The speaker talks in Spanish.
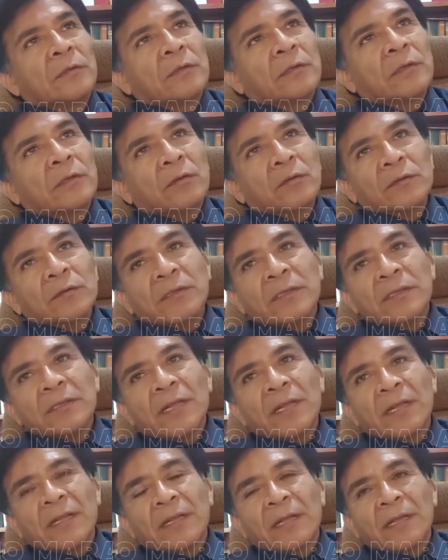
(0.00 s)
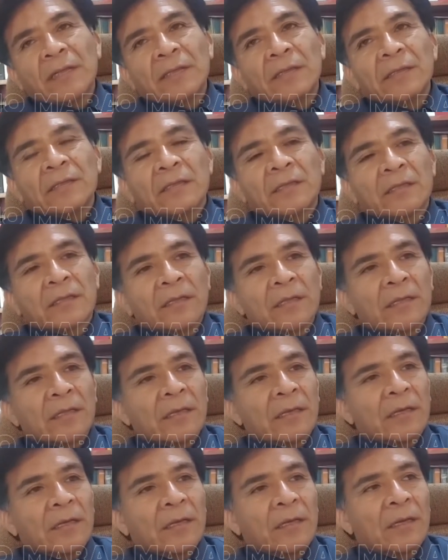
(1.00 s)
Entonces el análisis que
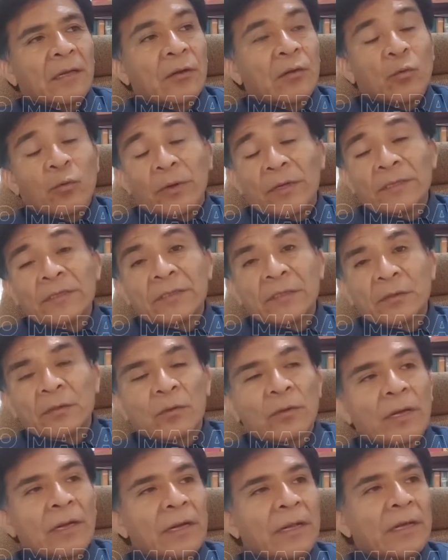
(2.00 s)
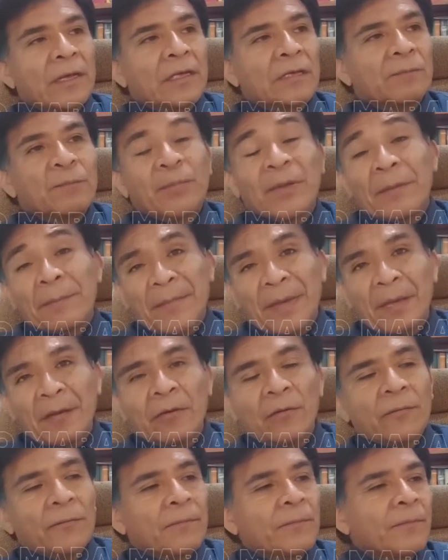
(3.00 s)
tiene el juez según la ley es
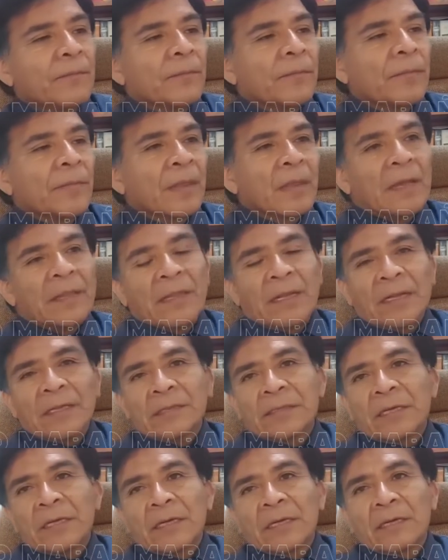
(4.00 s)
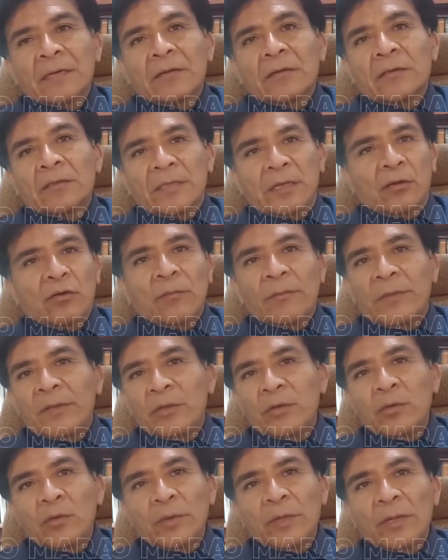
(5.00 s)
primero analizar, ¿se
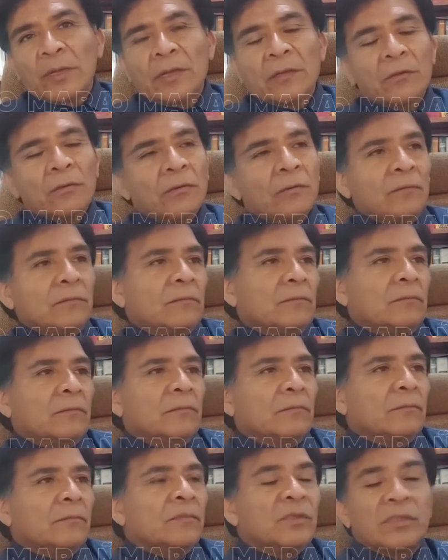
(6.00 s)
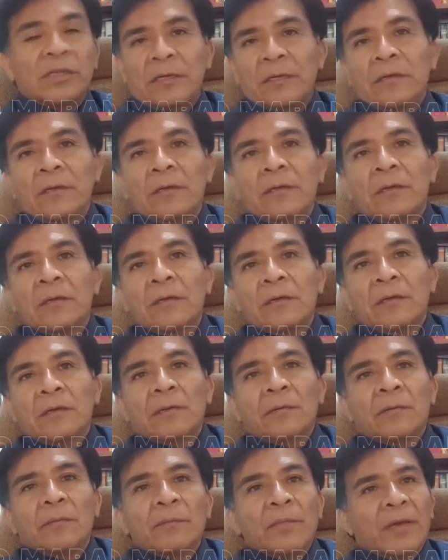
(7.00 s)
cometió un delito? Sí.
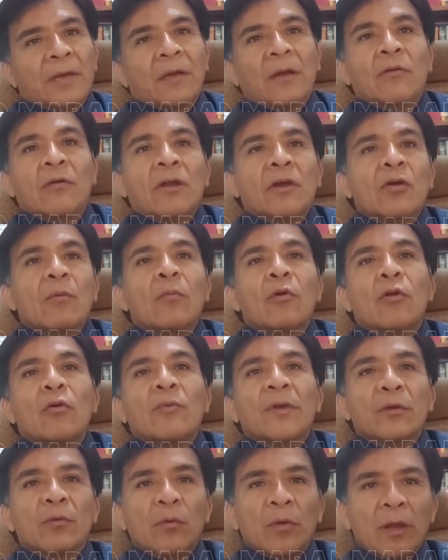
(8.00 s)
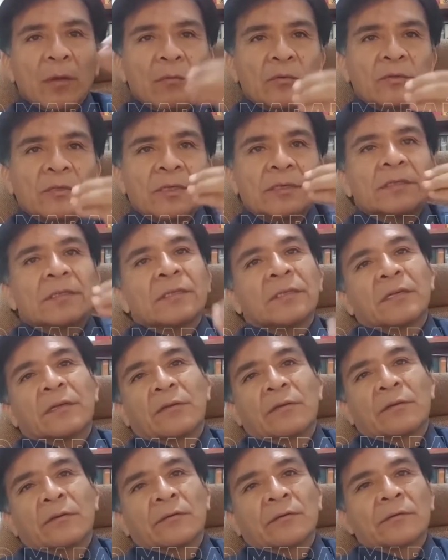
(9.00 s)
Bien, ahora cómo lo vinculamos a este
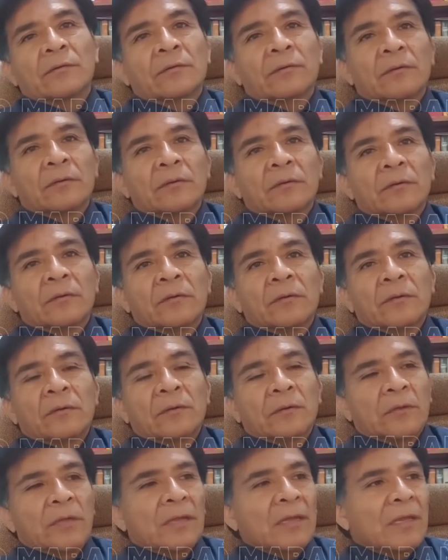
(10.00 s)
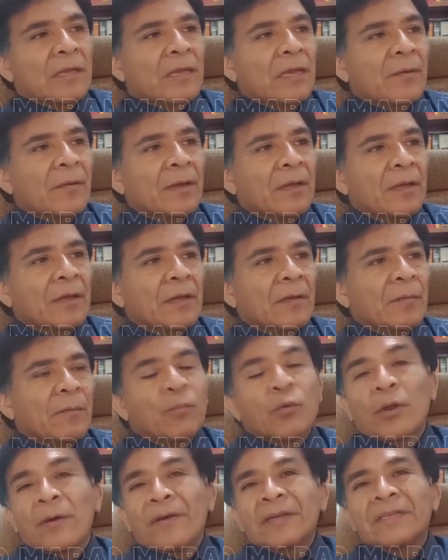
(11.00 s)
señor. Tienen que haber
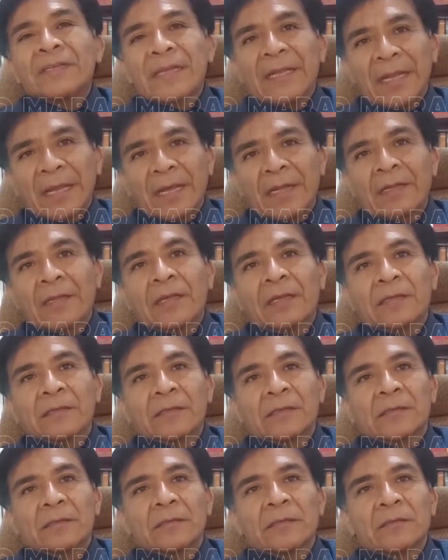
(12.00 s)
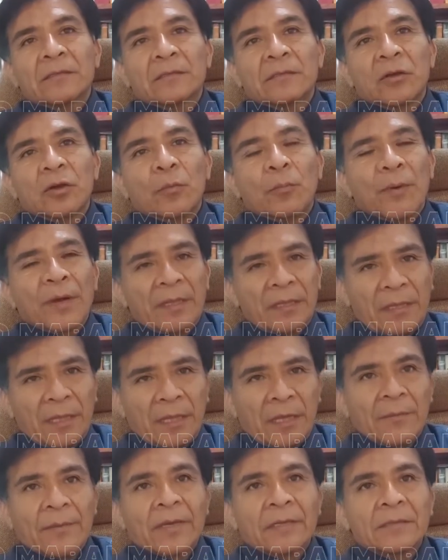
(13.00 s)
pruebas directas,
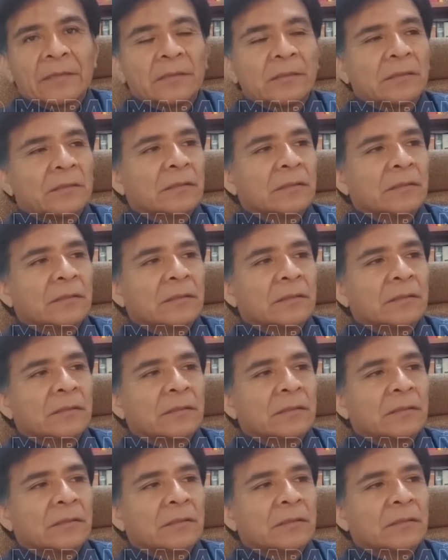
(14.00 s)
objetivas,